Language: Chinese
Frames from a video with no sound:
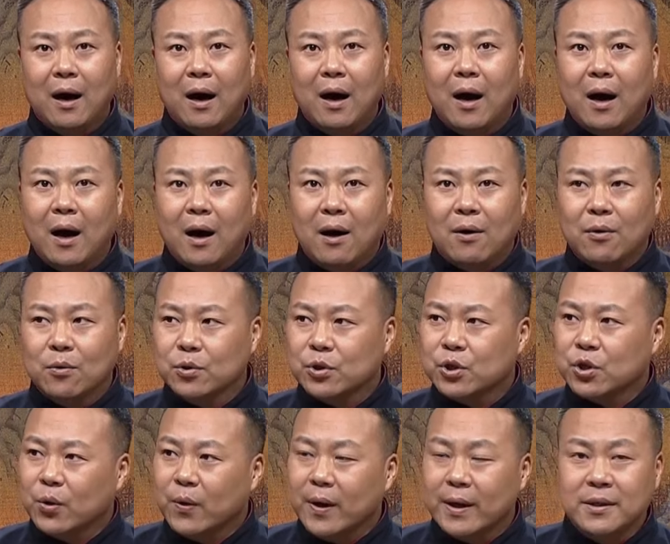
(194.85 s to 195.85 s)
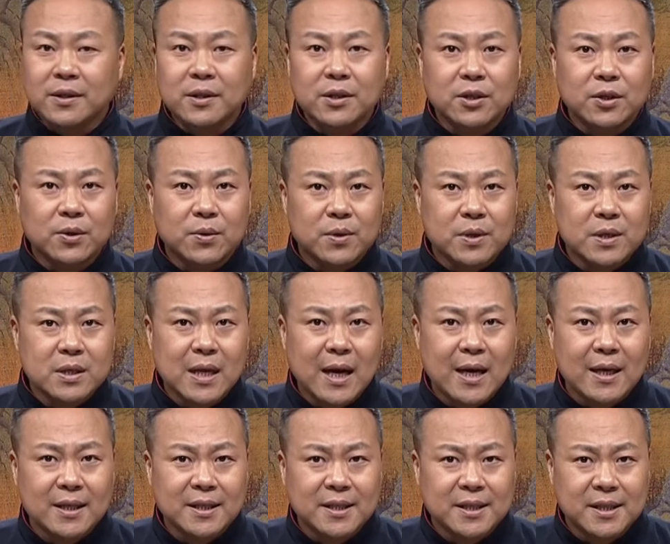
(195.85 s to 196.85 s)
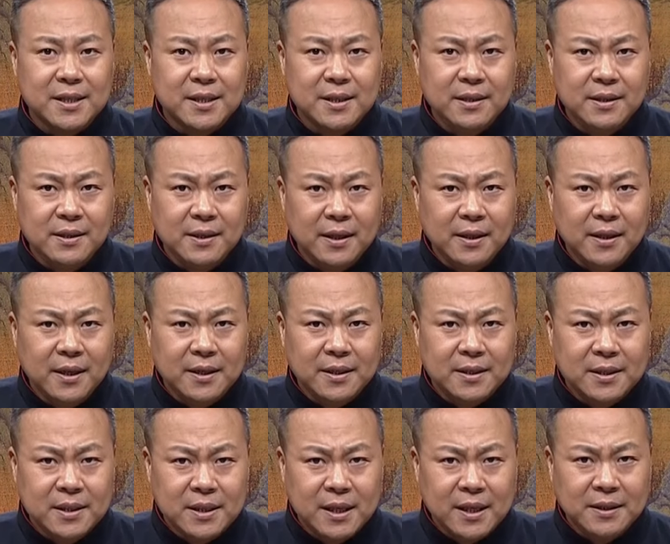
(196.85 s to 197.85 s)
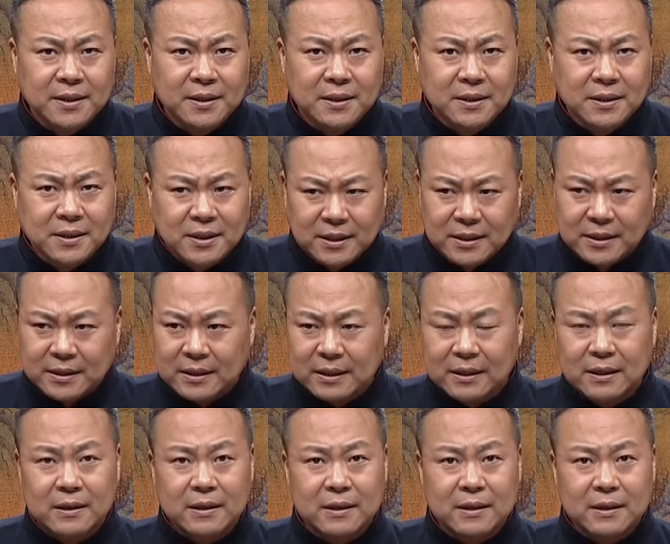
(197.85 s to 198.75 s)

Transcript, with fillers: 好悬就上了秦人的奸计，